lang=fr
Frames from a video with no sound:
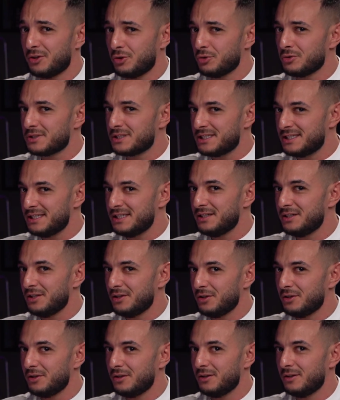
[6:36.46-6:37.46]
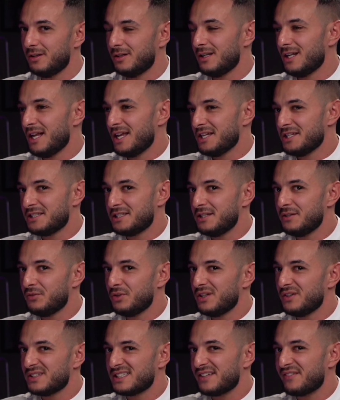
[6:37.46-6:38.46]
que si, euh, si
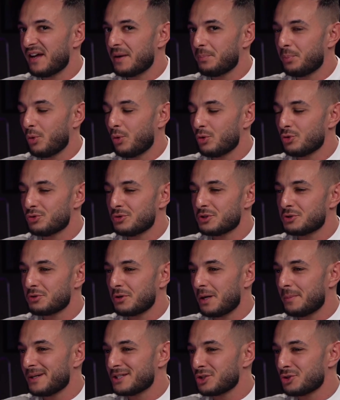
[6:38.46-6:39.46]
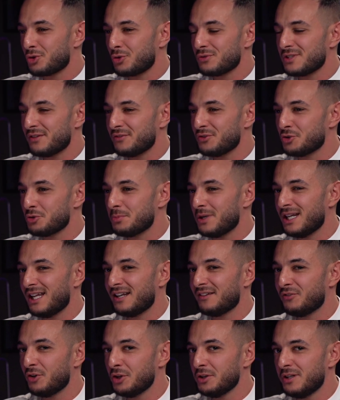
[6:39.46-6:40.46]
vous avez un produit sur Amazon que vous avez du mal à
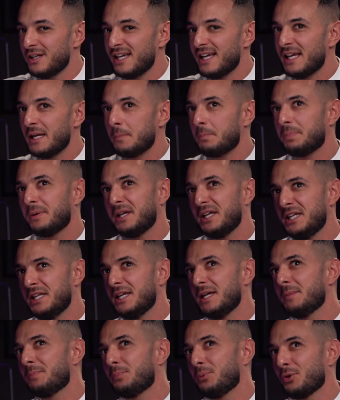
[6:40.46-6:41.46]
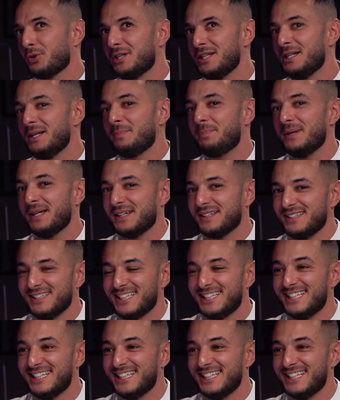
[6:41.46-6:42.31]
le vendre, prier pour qu'il les perde.